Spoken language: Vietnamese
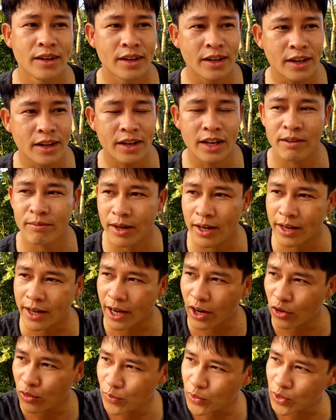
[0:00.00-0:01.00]
Đấy, để mà
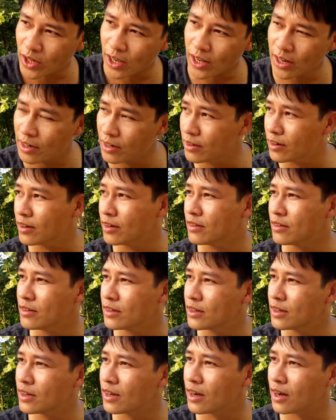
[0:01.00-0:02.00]
kéo một cái lượng
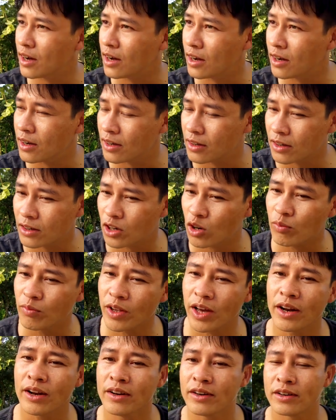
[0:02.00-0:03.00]
à, công
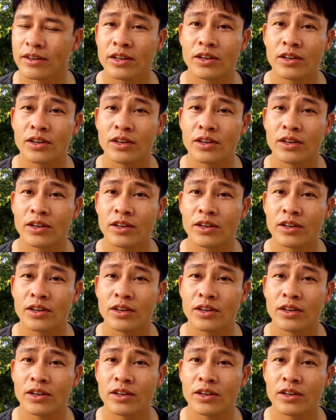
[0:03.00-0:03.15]
nhân,